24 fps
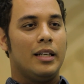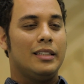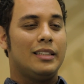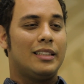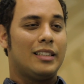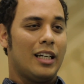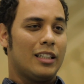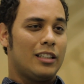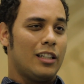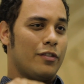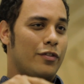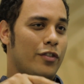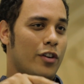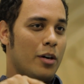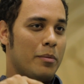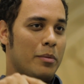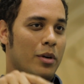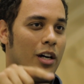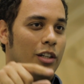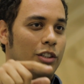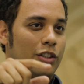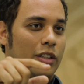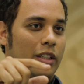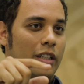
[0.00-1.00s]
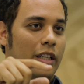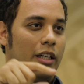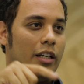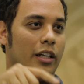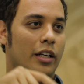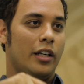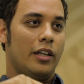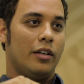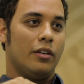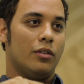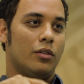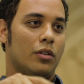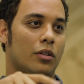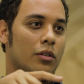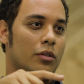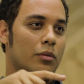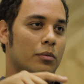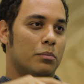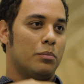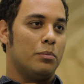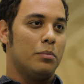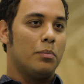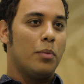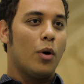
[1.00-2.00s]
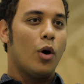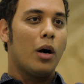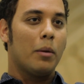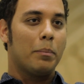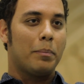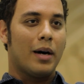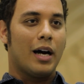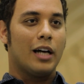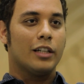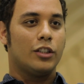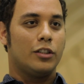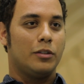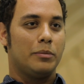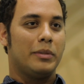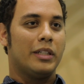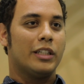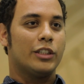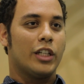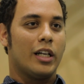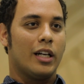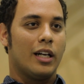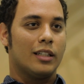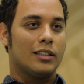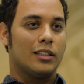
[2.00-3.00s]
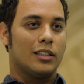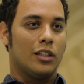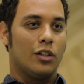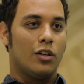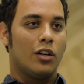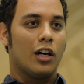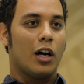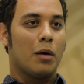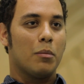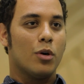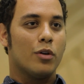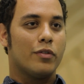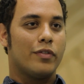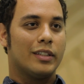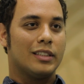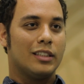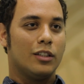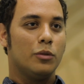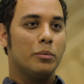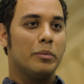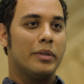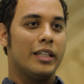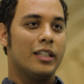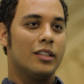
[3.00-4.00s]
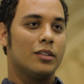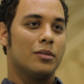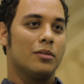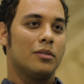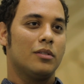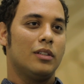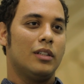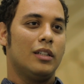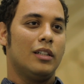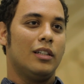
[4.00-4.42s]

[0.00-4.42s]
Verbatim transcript: De certa forma, eu acho que boa parte de minha geração acabou fazendo o mesmo.